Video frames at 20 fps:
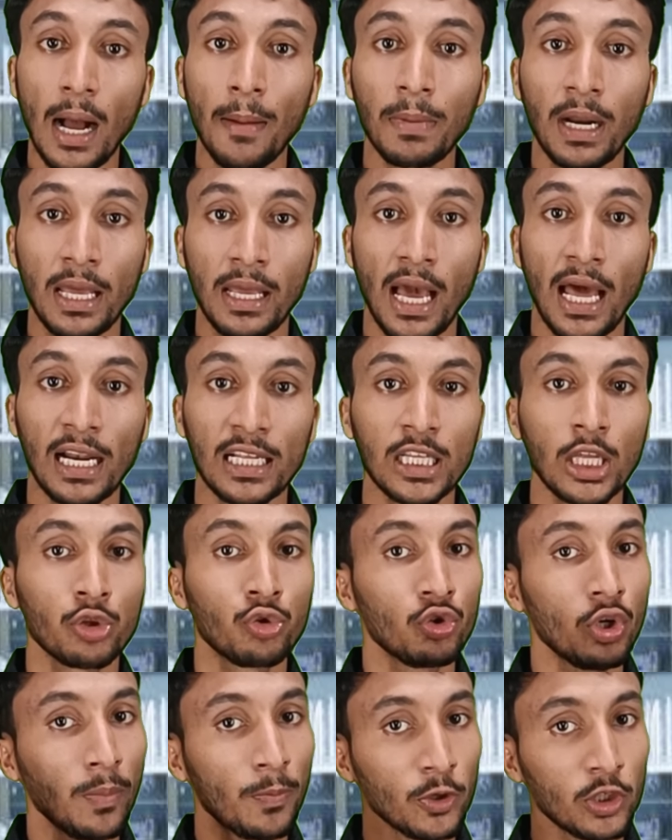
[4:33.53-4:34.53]
কামড়ায় আলাদা
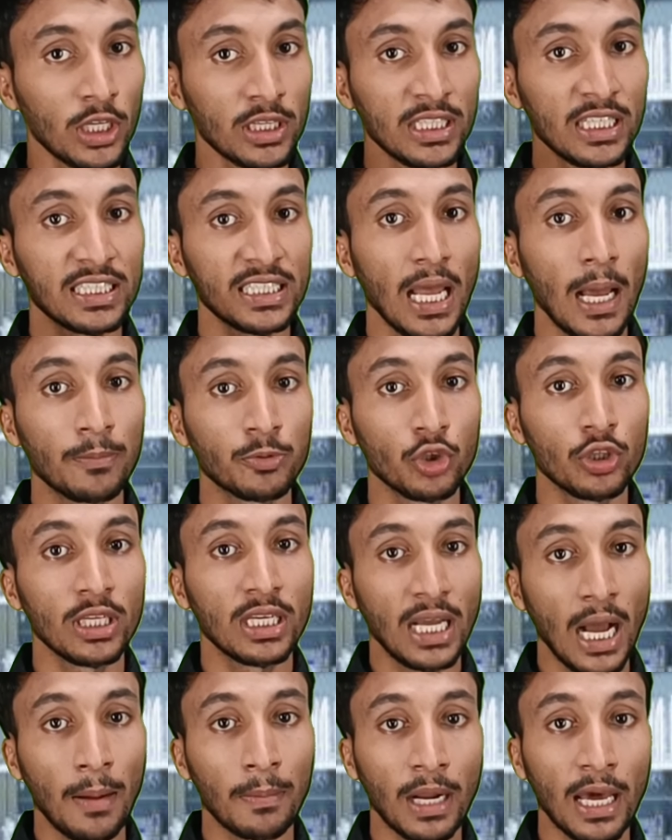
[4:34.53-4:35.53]
দুটো প্রজাতির সাপ
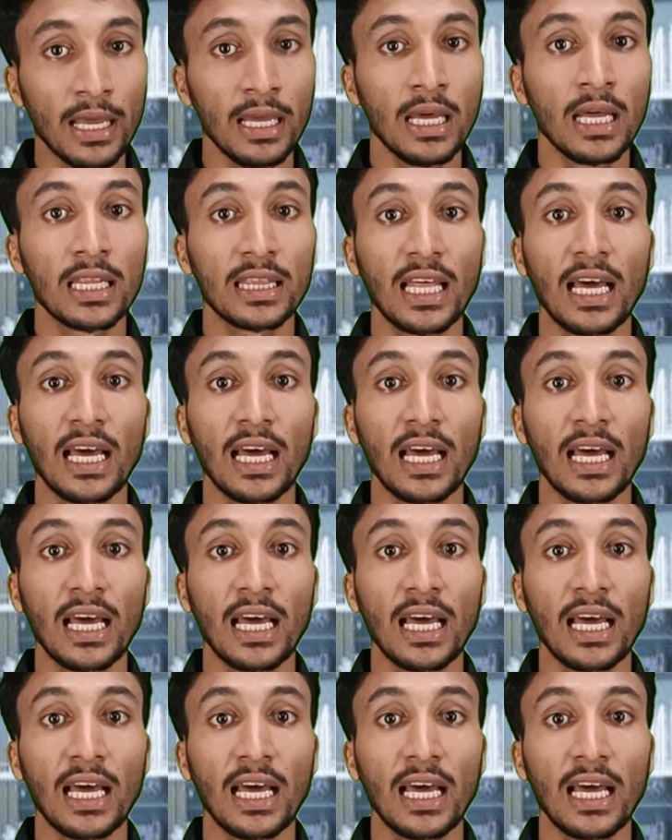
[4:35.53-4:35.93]
যদি কামড়ায়